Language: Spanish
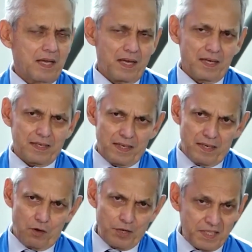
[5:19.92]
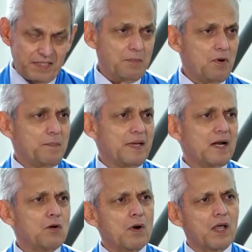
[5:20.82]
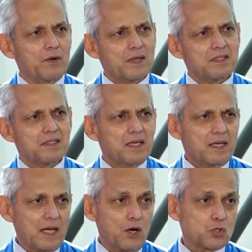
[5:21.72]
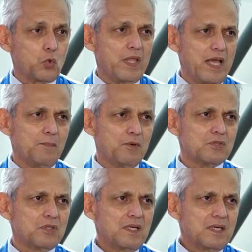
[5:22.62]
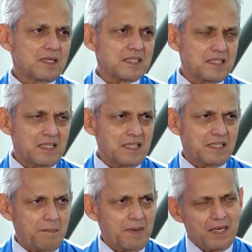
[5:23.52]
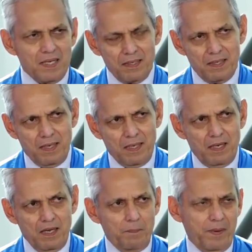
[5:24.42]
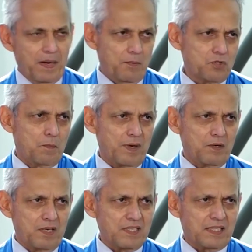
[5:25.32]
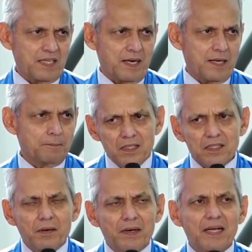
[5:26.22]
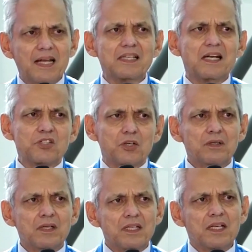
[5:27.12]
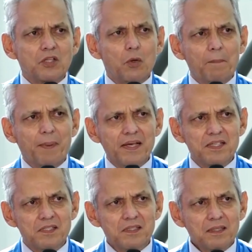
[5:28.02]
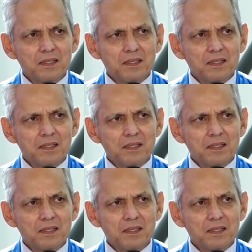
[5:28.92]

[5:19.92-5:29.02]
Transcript: de que orientemos bien a los jugadores, que los cuidemos, que se sientan bien y esperemos cumplir con esa tarea. Y saber que la selección es de todo el país.